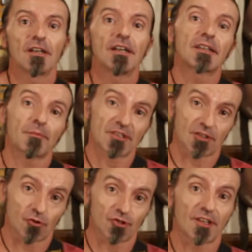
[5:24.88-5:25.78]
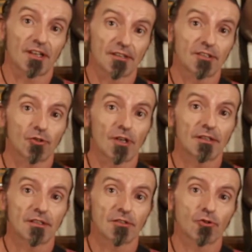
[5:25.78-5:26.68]
Y también se consideran
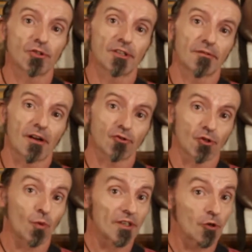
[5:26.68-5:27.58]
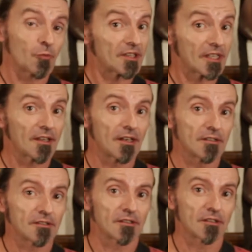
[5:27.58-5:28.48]
disonantes los intervalos de cuarta
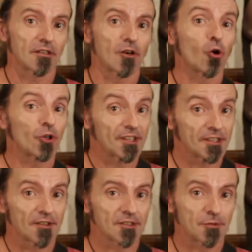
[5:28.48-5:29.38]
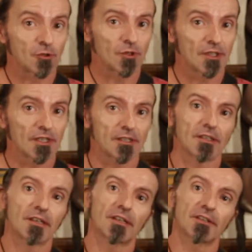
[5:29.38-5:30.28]
aumentada o quinta disminuida
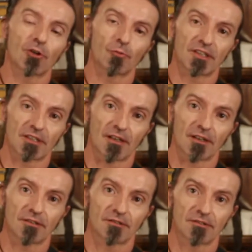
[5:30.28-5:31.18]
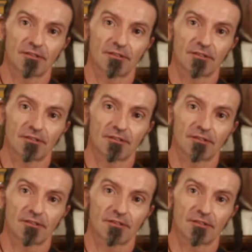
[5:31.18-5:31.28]
y quinta aumentada.